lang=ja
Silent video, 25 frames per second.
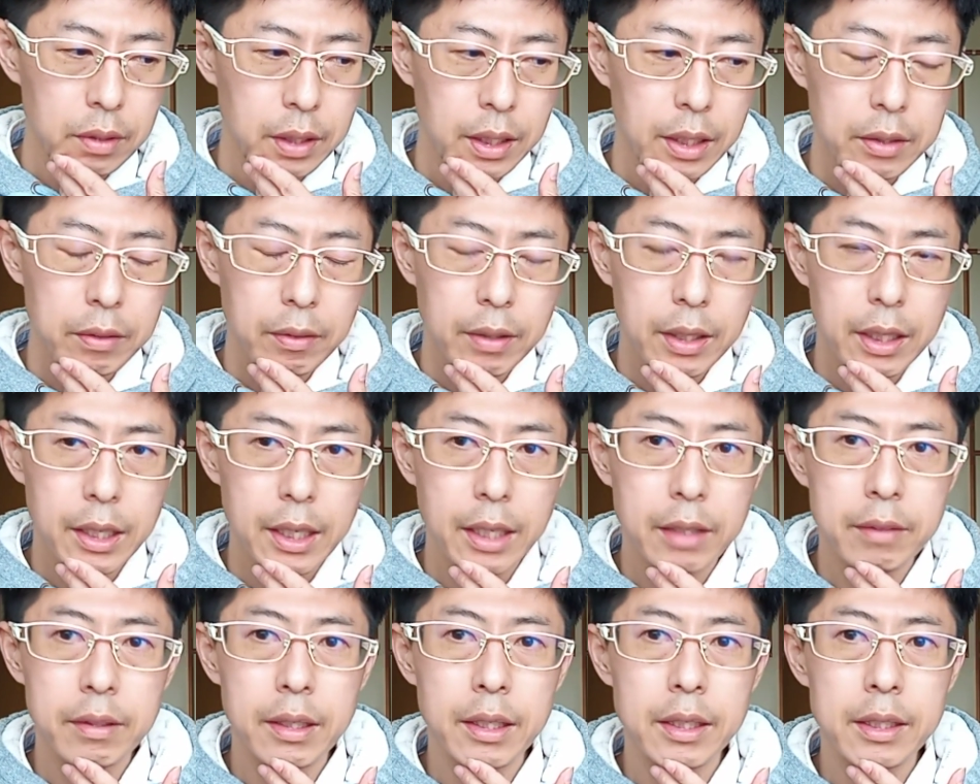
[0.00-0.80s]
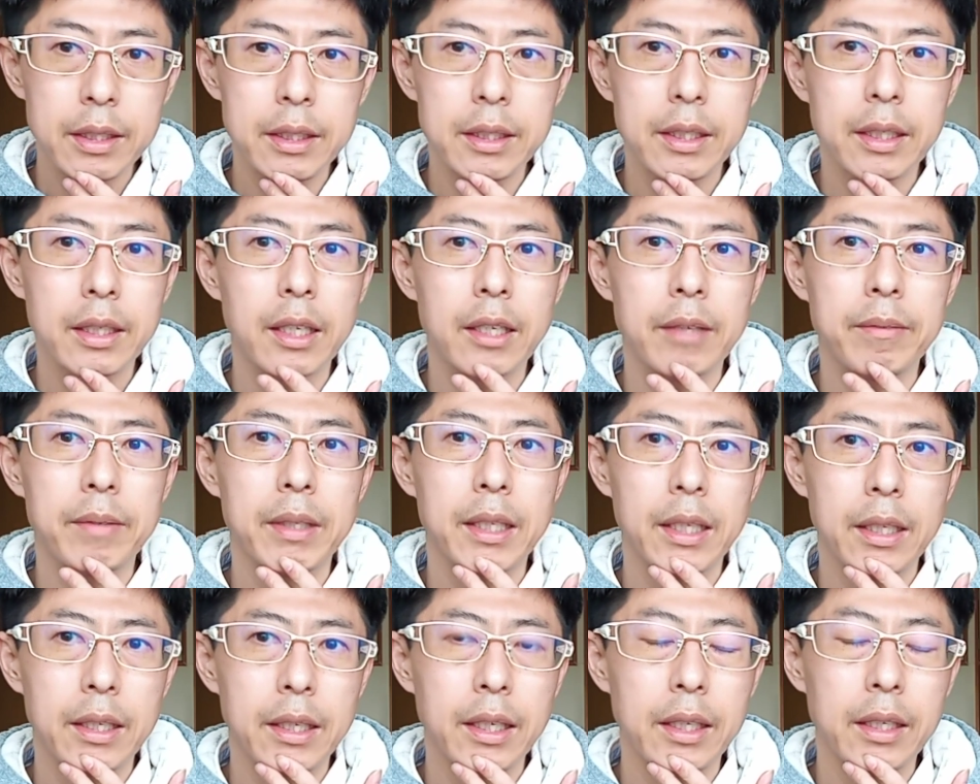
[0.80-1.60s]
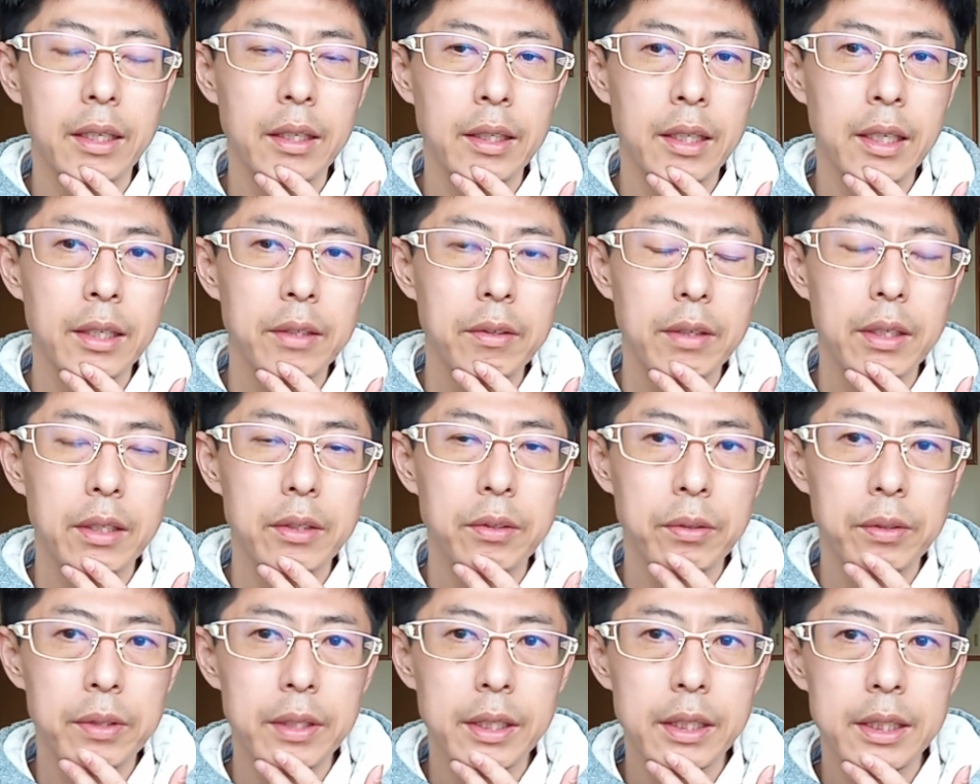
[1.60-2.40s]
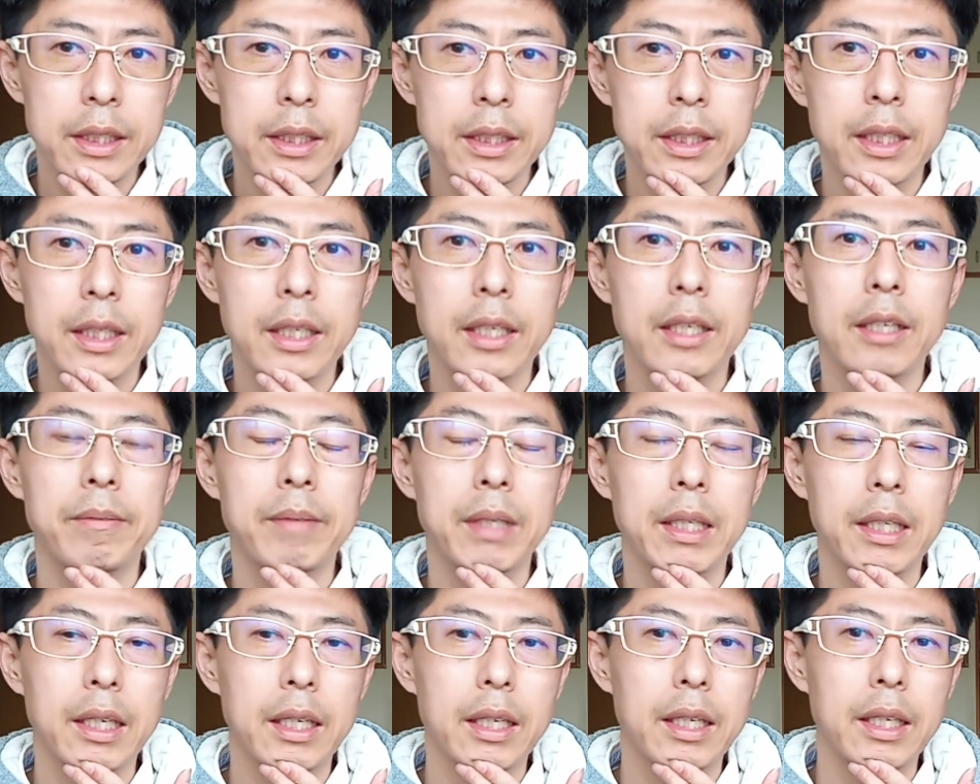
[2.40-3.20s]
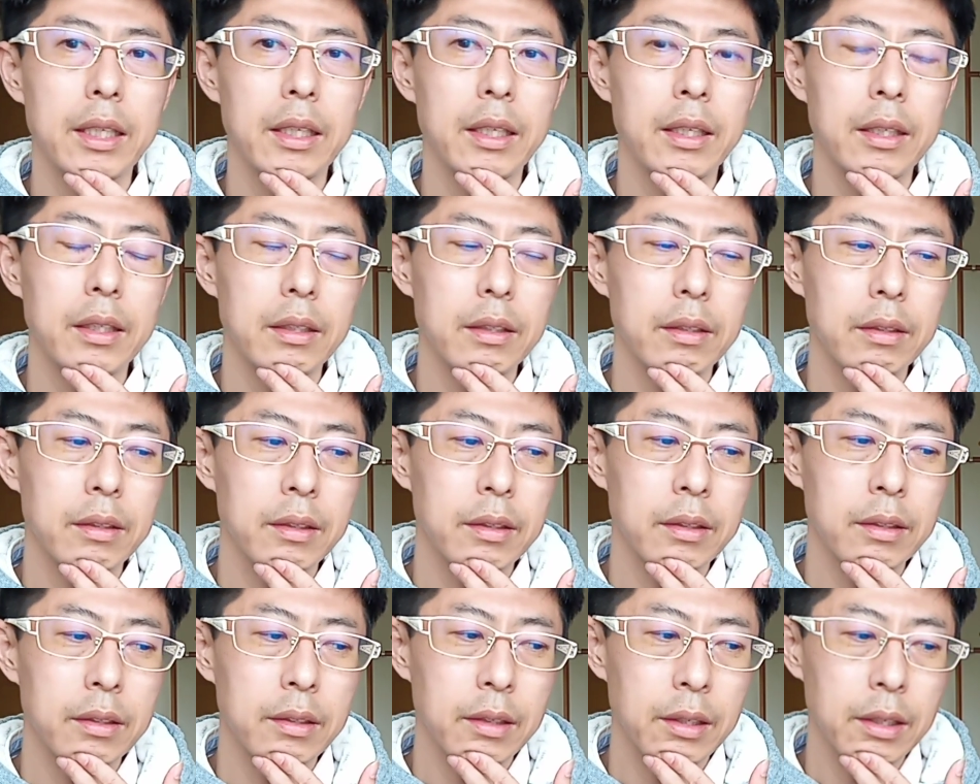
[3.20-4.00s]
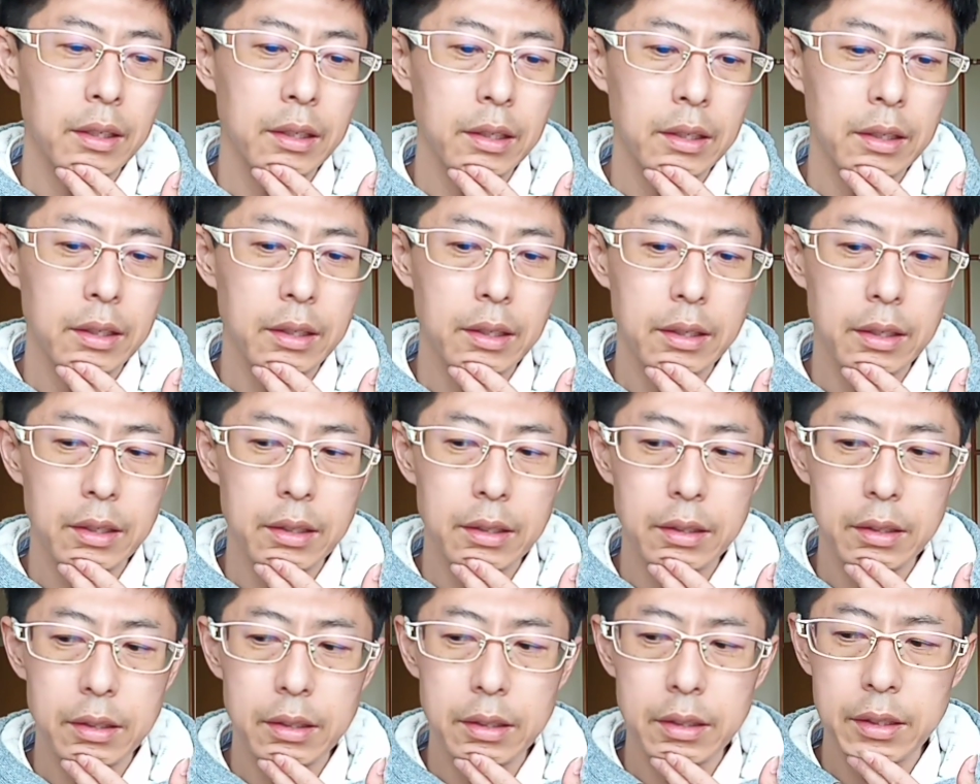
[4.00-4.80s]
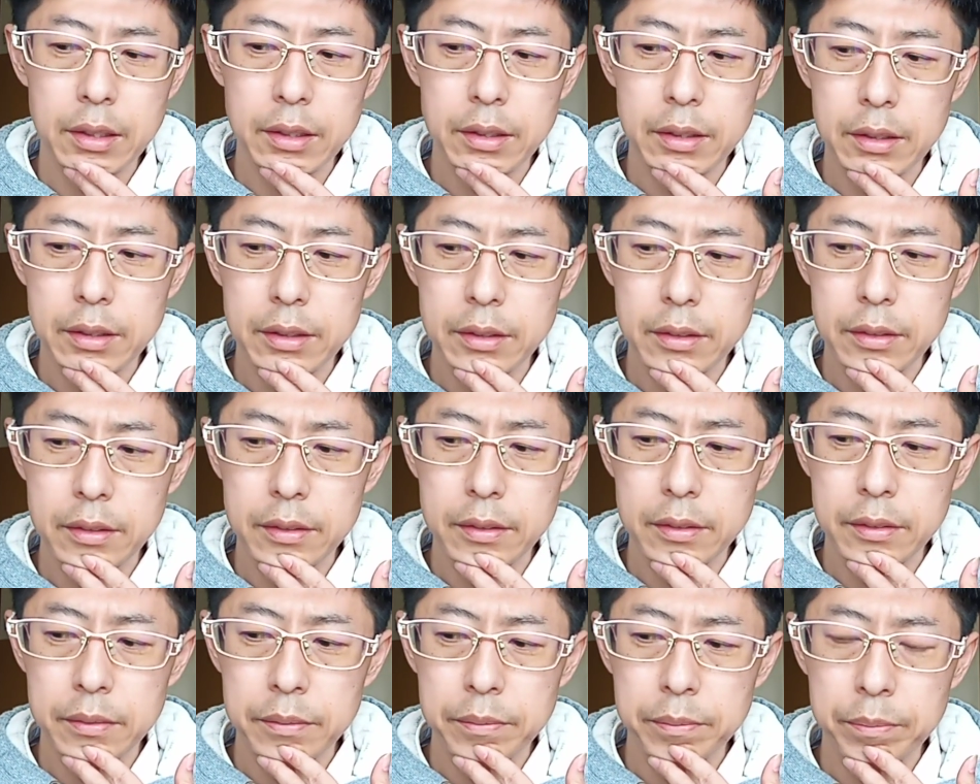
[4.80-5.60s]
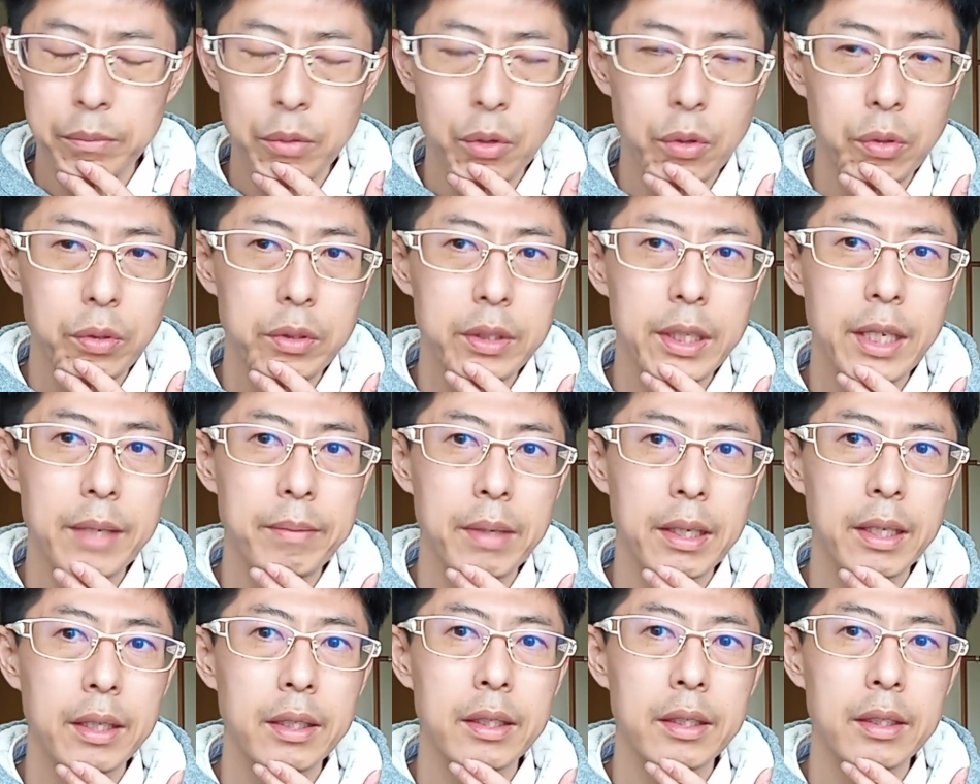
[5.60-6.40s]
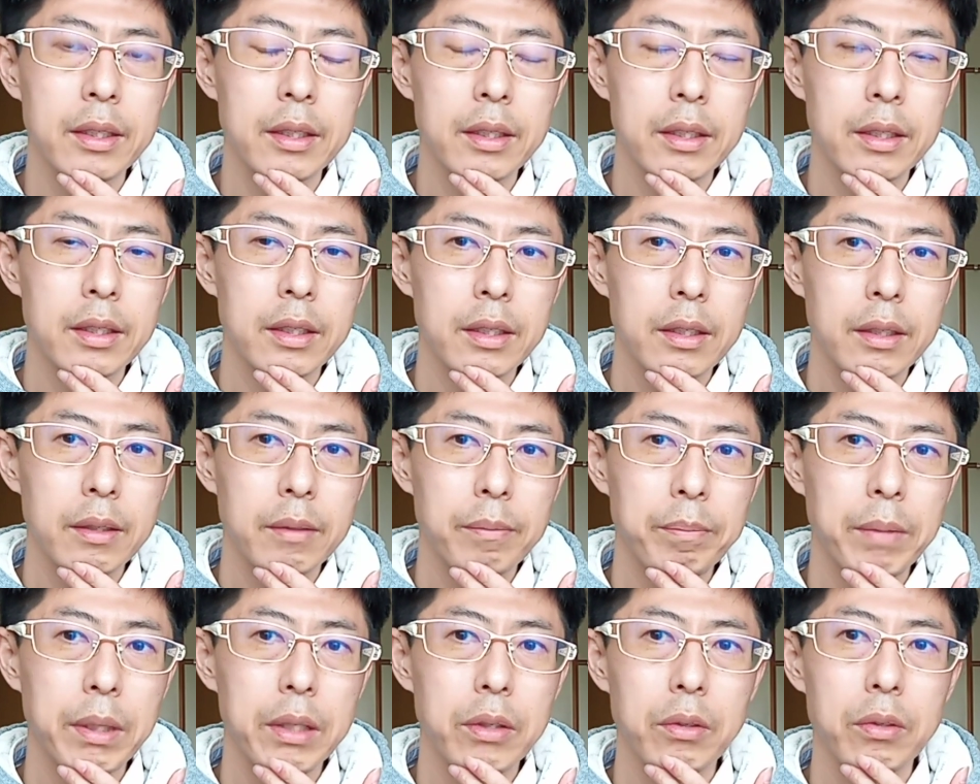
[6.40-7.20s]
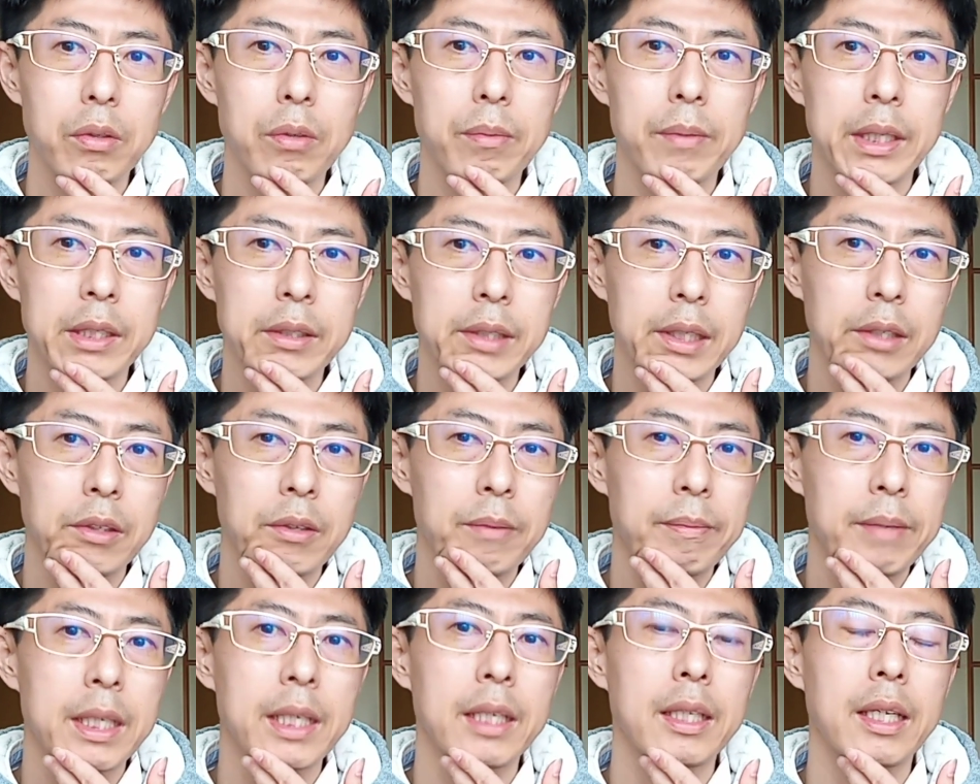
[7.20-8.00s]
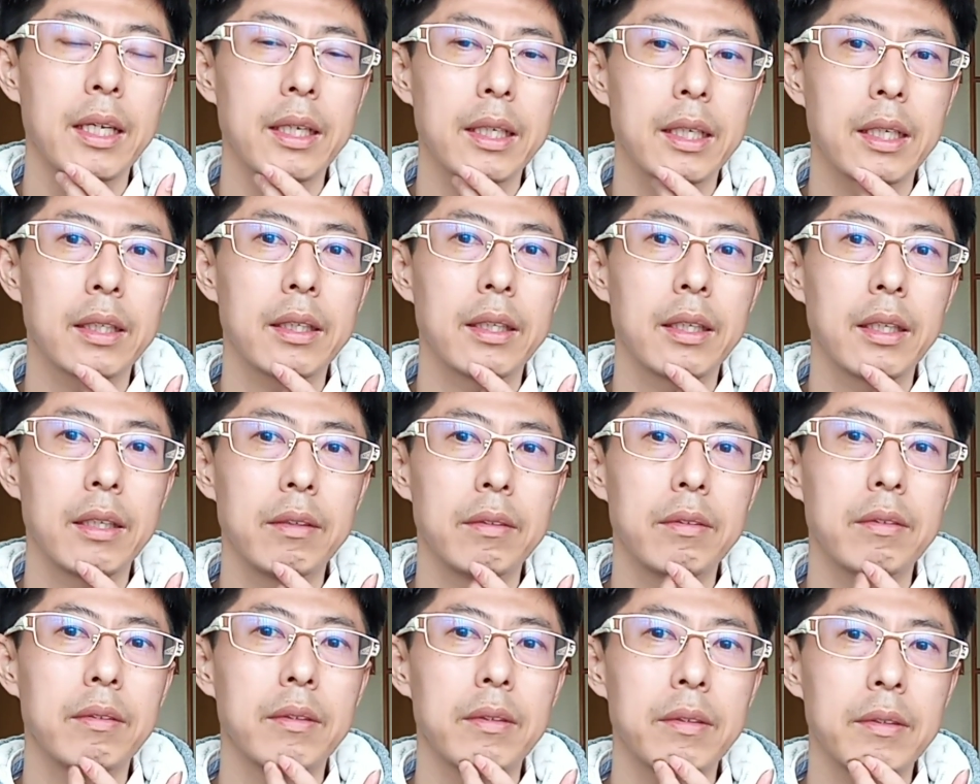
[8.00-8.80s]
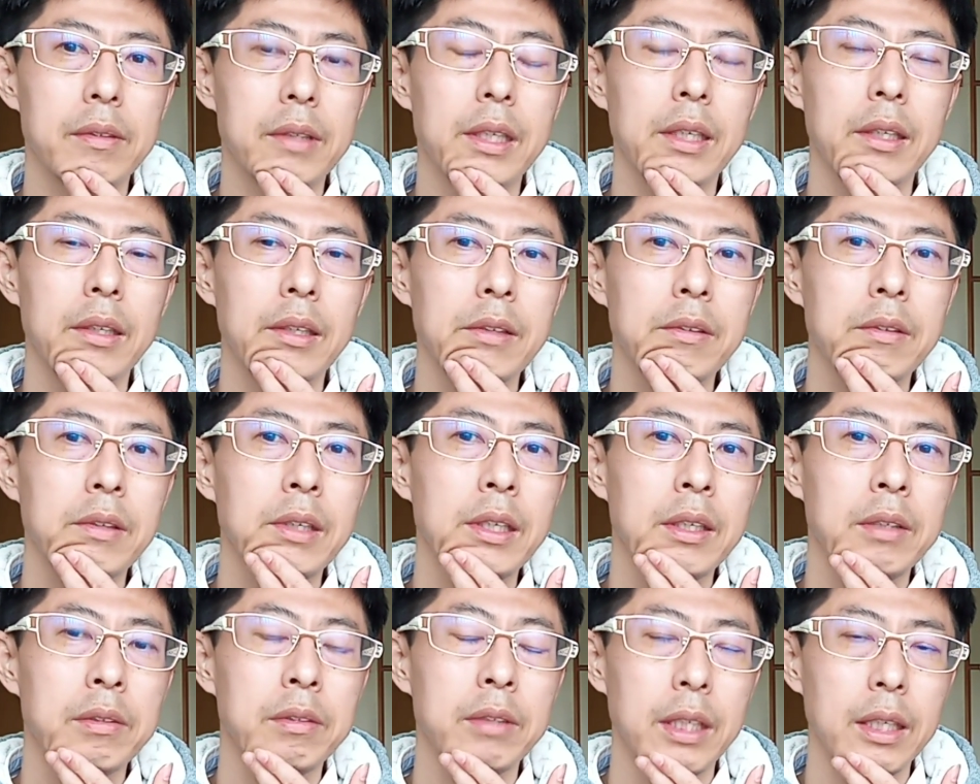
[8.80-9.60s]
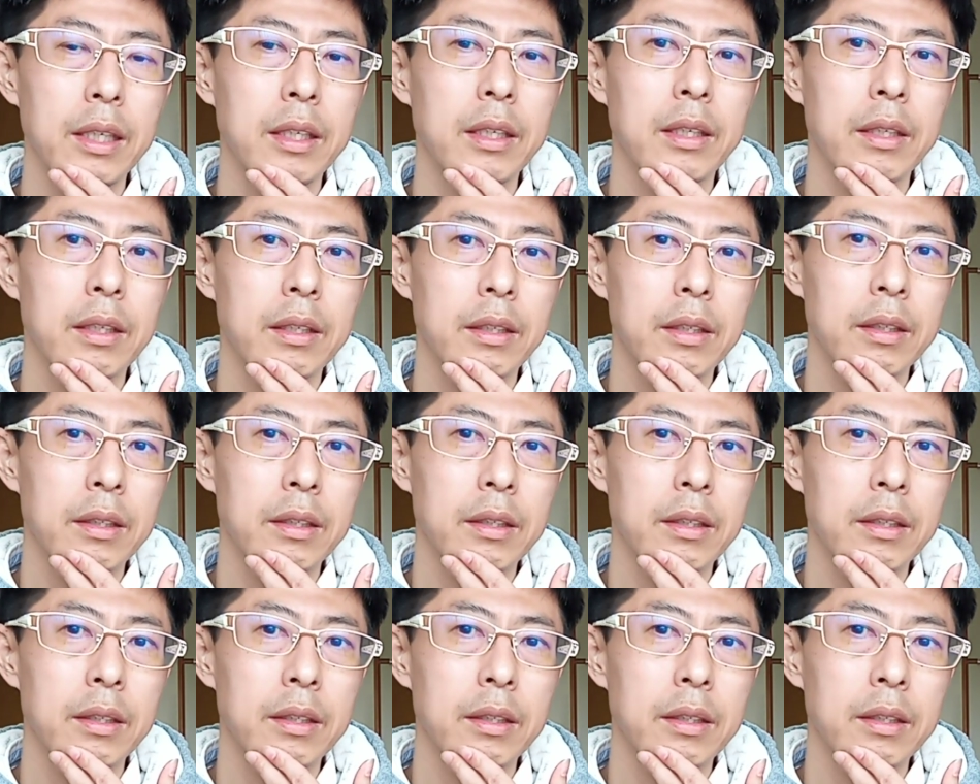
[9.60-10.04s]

なんとか逆転しなければならないなんとか同点にしなければならない、えーボール球、バット止まるか止まらないかっていうところで、優位不利。